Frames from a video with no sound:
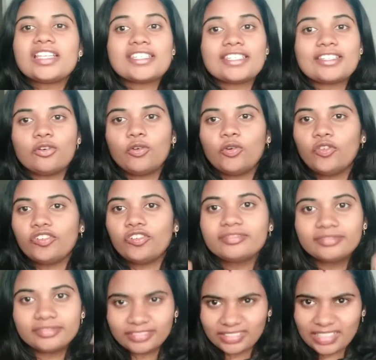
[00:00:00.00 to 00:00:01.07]
సో
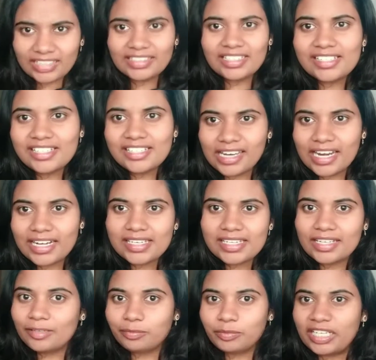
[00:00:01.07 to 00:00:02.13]
నాకు తెలిసి లేట్
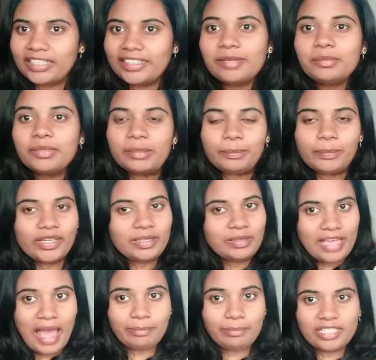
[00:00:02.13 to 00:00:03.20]
చేయడం దీనికి మీరు ఇప్పుడే
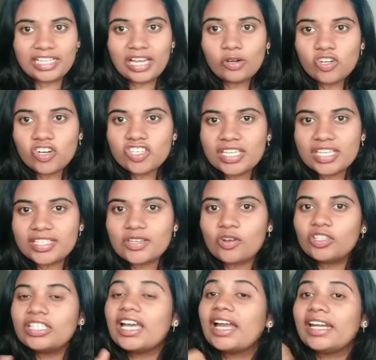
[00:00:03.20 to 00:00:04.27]
యాప్ని డౌన్లోడ్
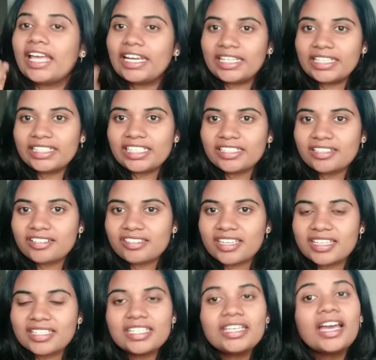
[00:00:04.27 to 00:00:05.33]
చేసుకోండి అండ్ ఆ లింక్ని క్లిక్
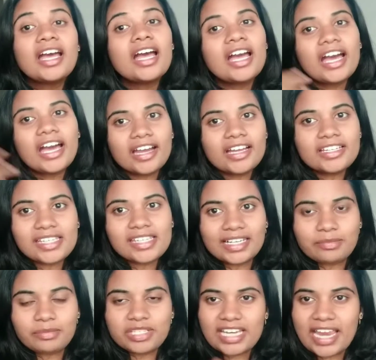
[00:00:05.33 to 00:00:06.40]
చేసి ఆన్
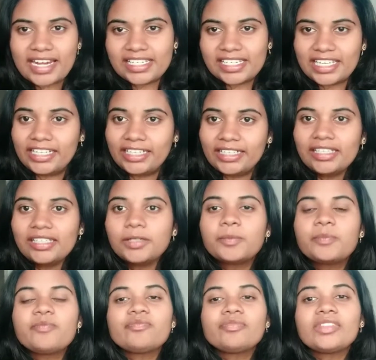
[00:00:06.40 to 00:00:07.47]
చేయడం స్టార్ట్ చేయండి
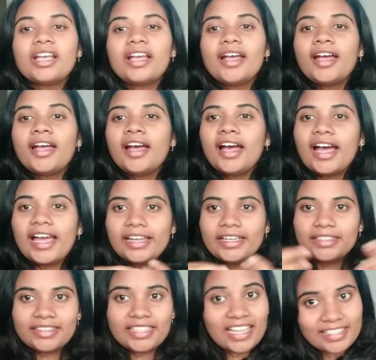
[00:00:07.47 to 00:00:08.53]

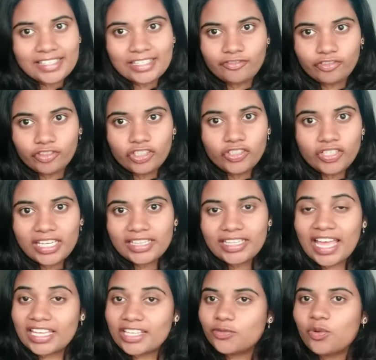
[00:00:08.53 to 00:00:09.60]
అండ్ దాట్స్ ఇట్ ఫర్ టుడే
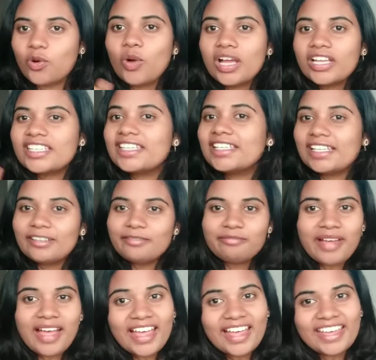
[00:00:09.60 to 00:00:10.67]
థ్యాంక్స్ ఫర్ వాచింగ్ అండ్
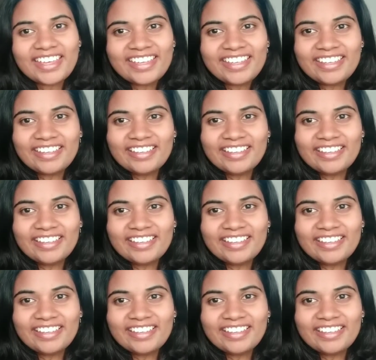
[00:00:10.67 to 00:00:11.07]
బాయ్